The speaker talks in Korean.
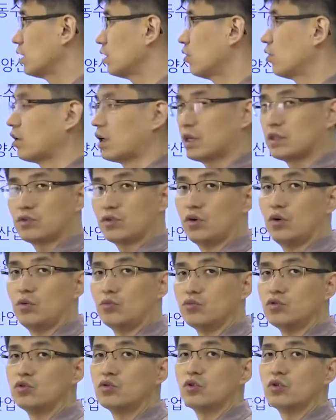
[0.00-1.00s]
일어나서
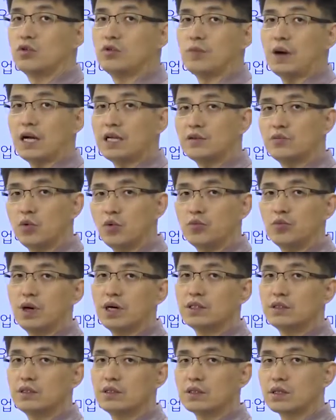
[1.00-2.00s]
물건을 많이 못
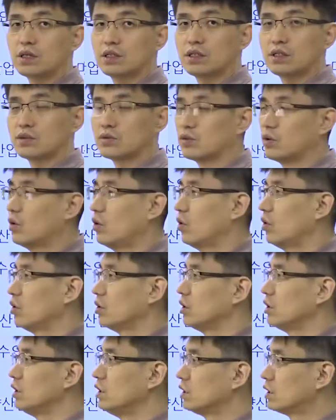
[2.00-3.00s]
만들게 돼서
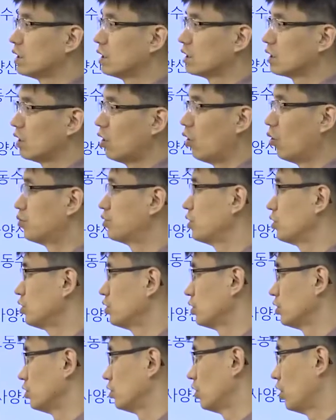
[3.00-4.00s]
일자리가
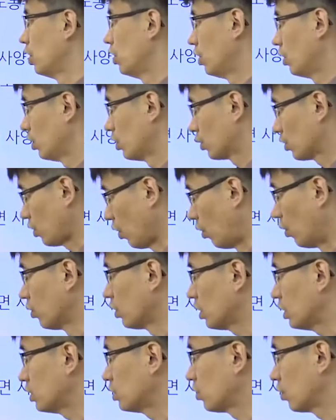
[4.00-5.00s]
없어지는
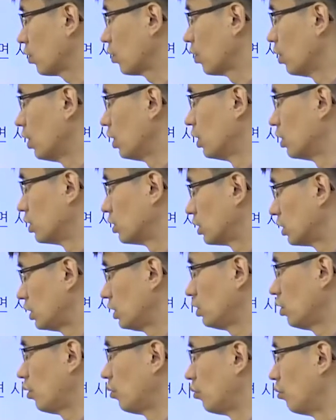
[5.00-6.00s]
경기적
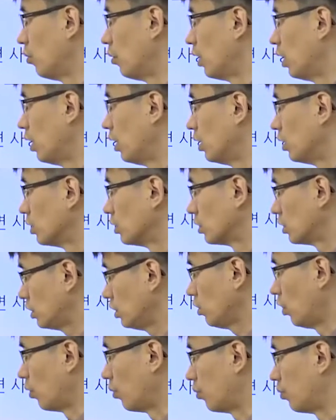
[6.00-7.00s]
실업,
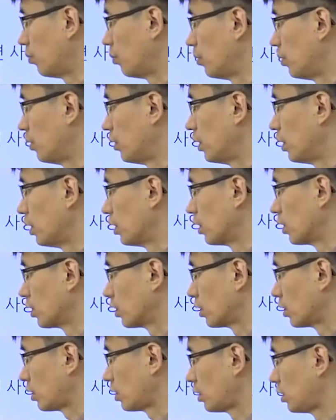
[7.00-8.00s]
실업
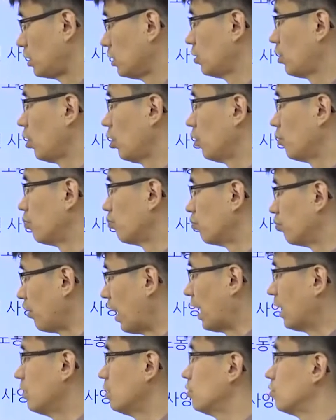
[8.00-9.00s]

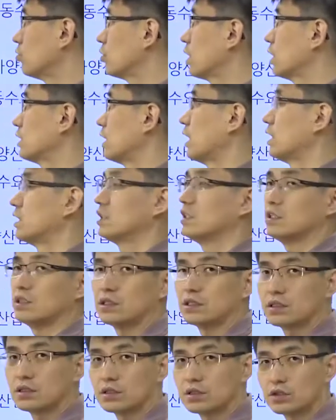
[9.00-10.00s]
그것만을 우리가 사실
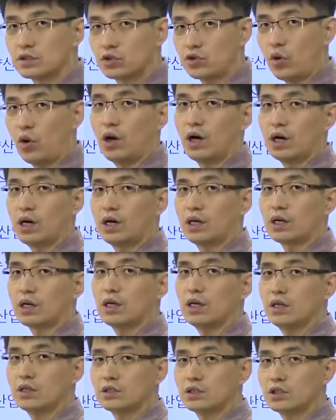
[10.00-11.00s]

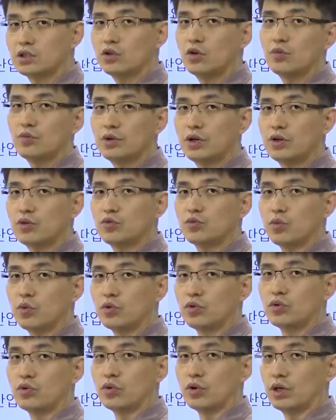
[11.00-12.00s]
정확하게 실업이라고
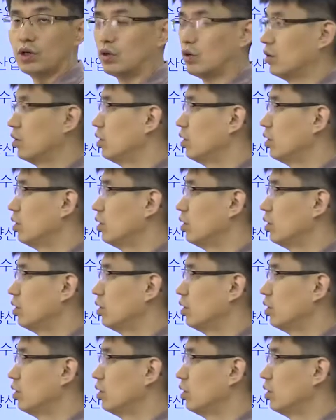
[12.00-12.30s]
보는 거예요.